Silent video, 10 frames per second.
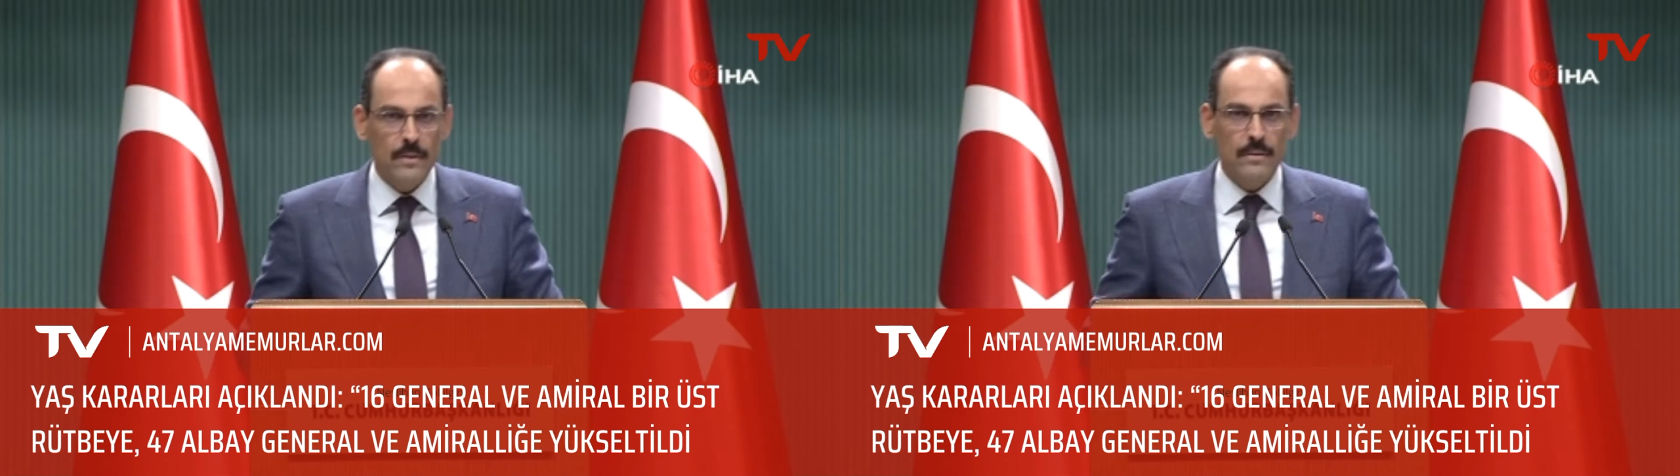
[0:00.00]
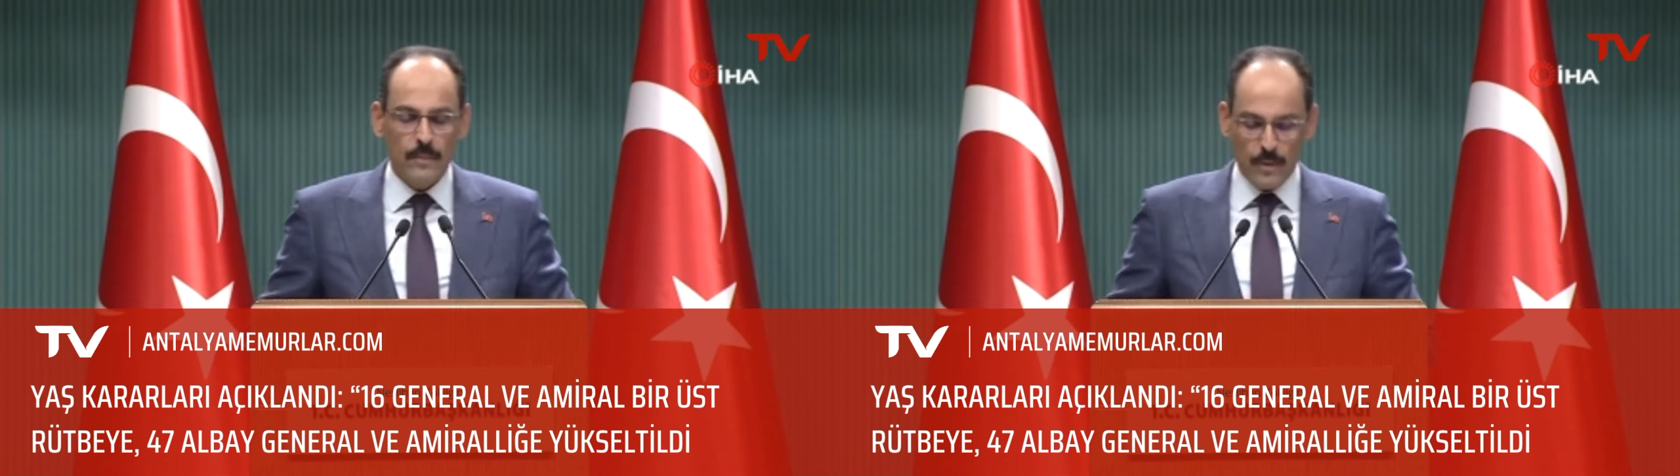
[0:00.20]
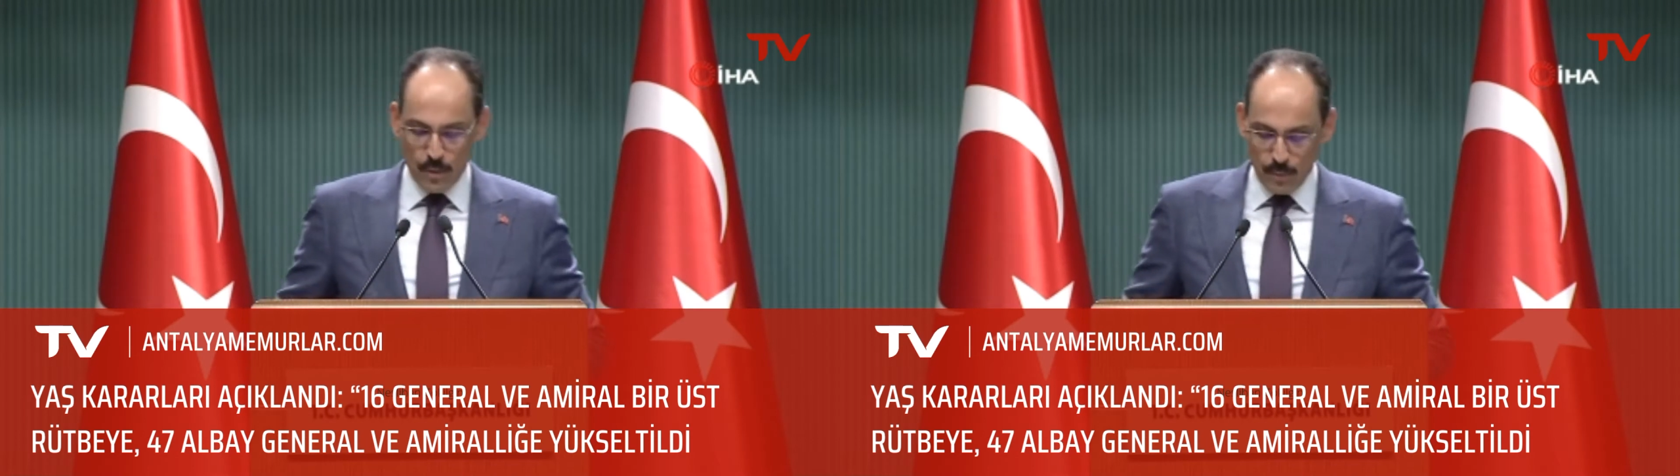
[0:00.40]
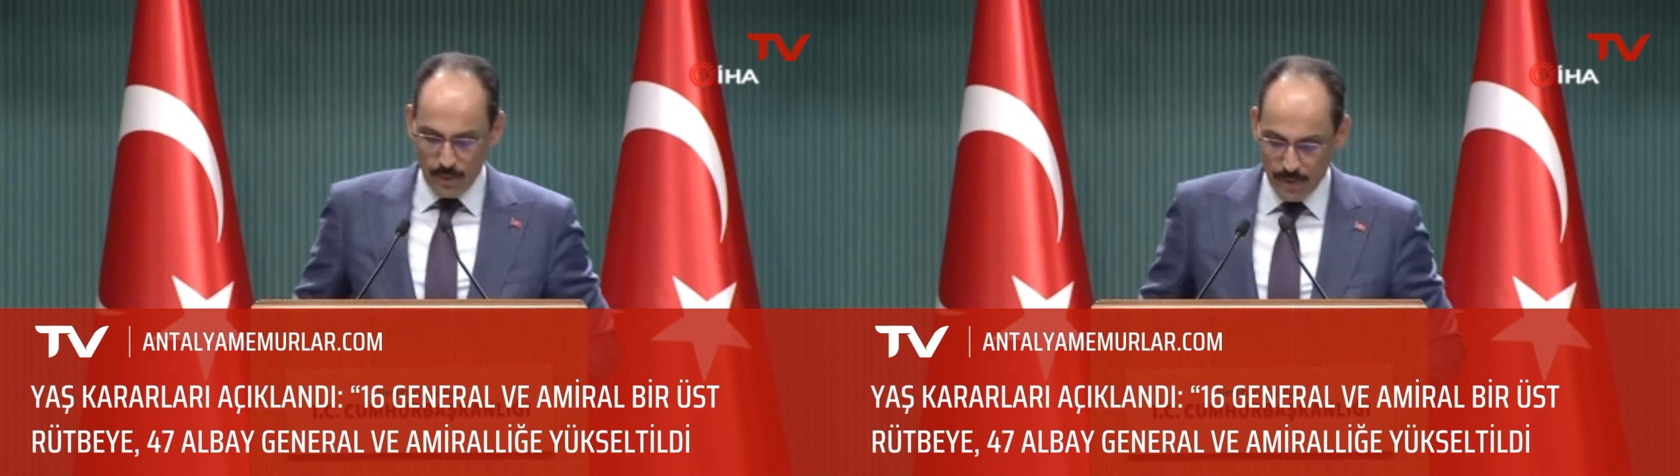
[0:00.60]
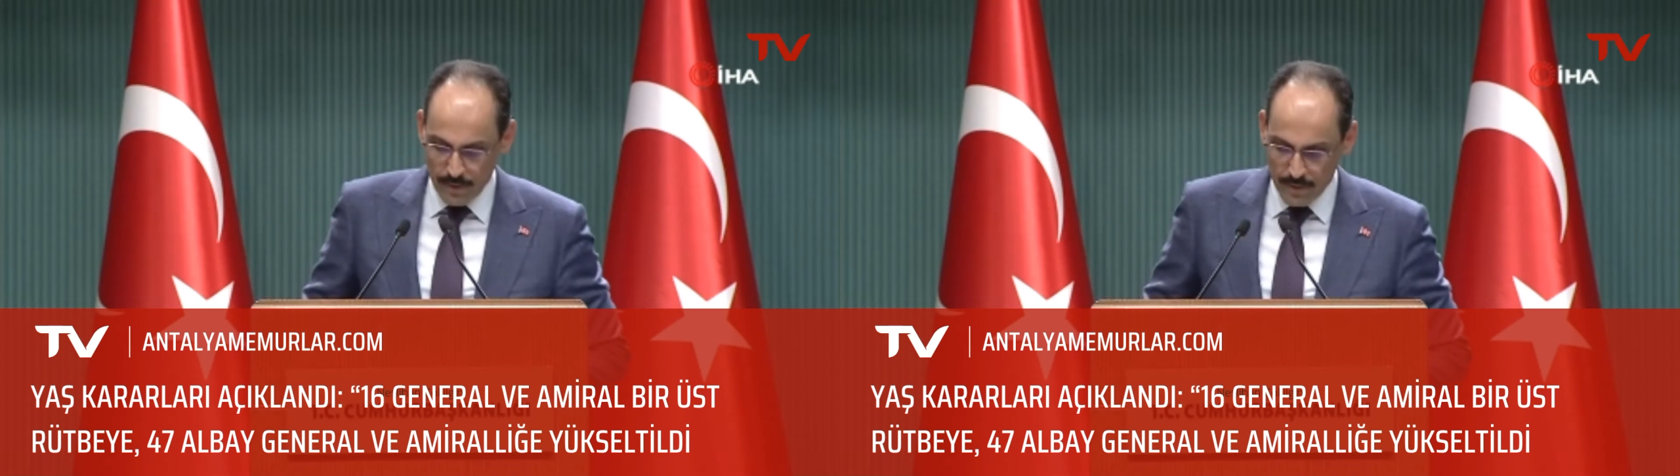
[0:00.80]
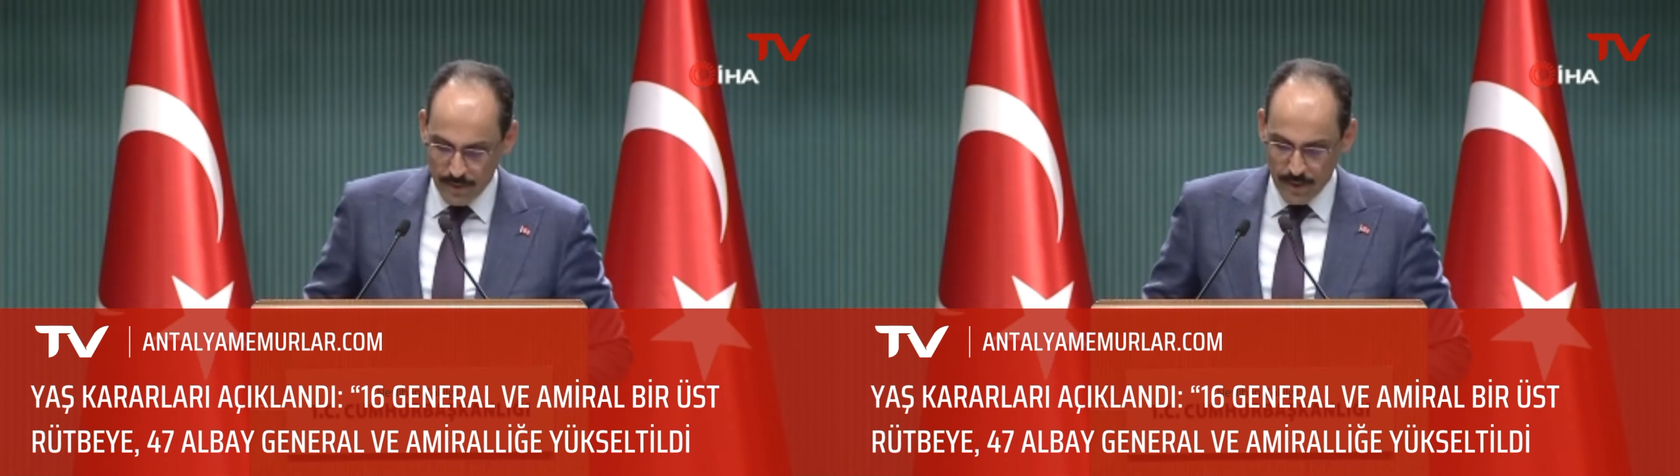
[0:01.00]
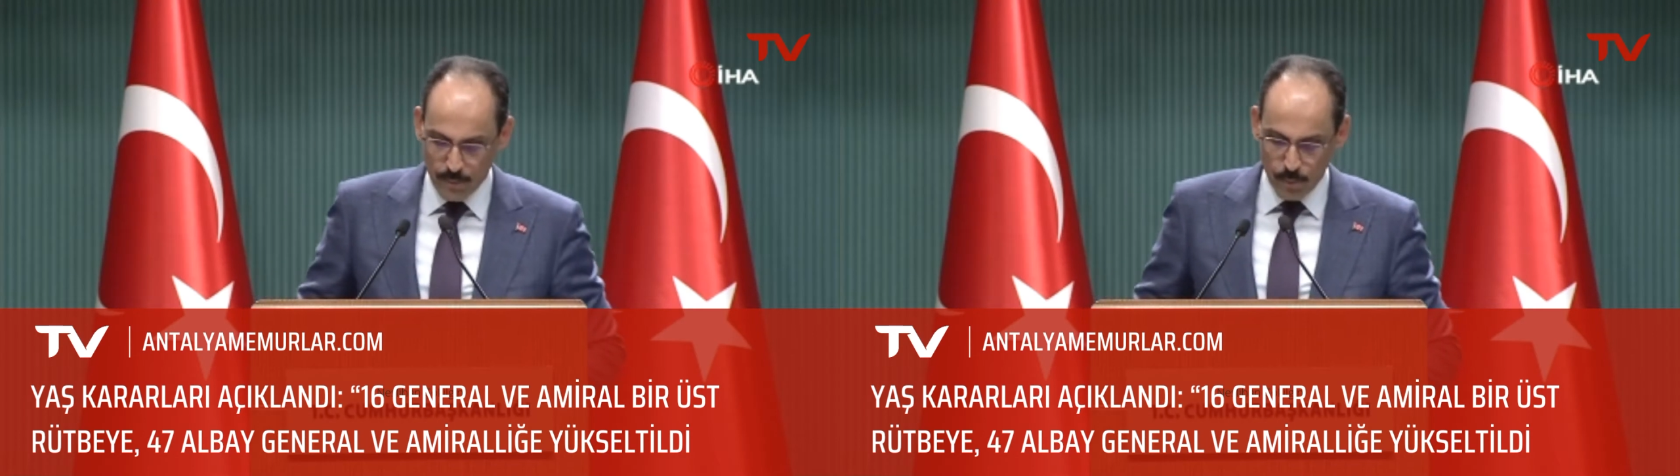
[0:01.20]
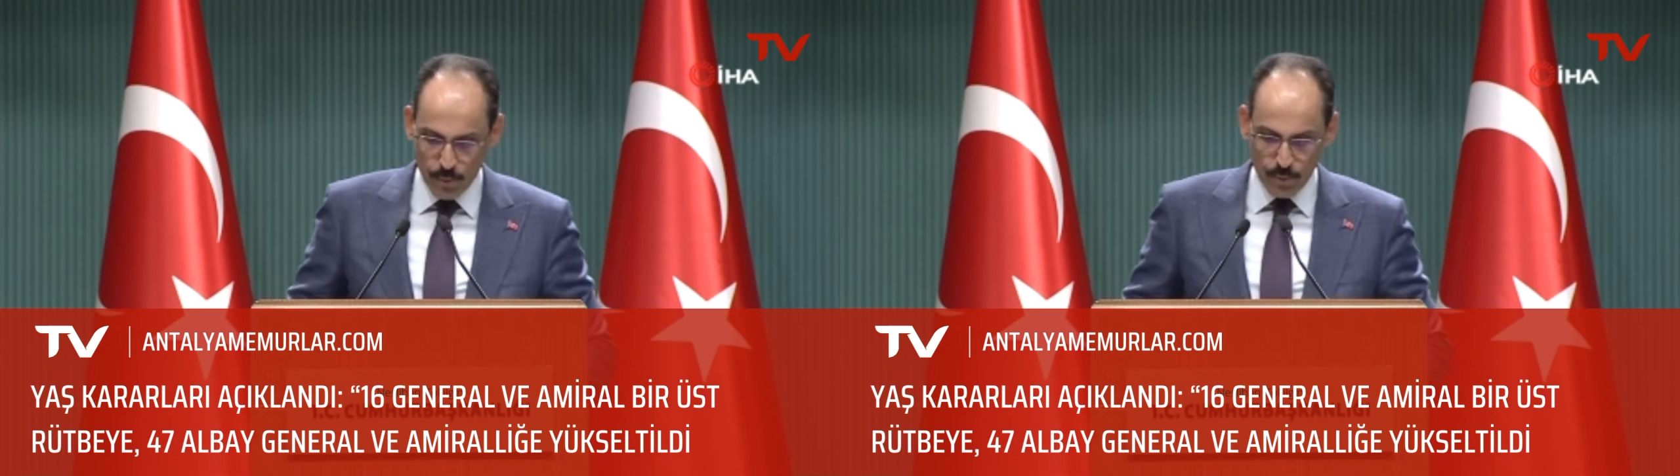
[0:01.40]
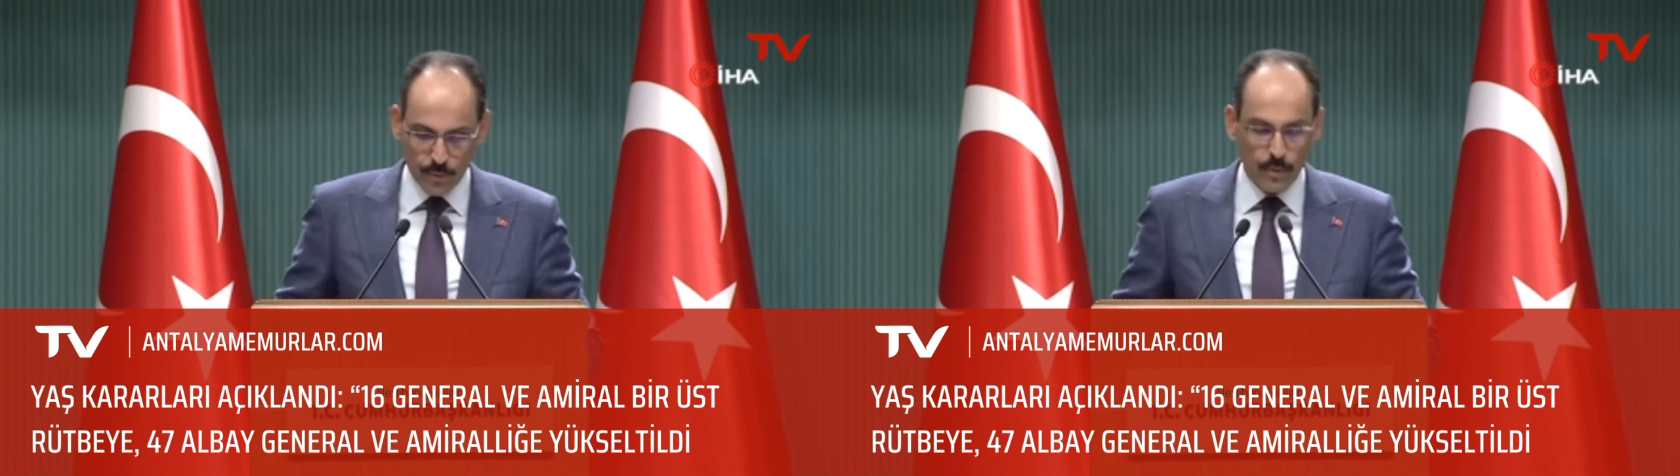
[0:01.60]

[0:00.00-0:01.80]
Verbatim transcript: basın mensupları, bugün